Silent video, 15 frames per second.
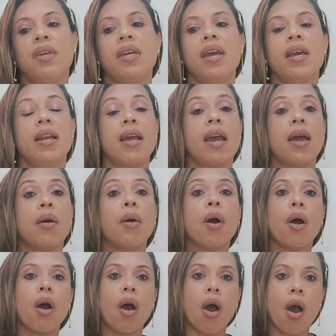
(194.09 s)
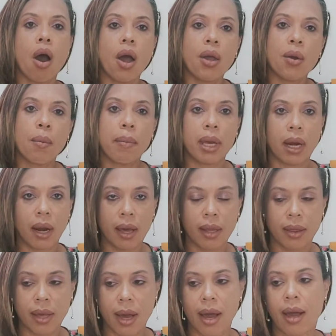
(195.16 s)
ele é óleo
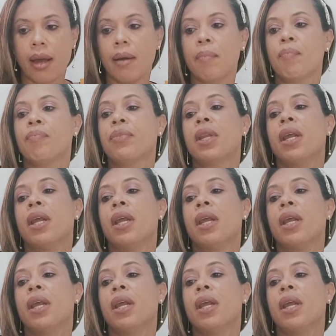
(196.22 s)
milenar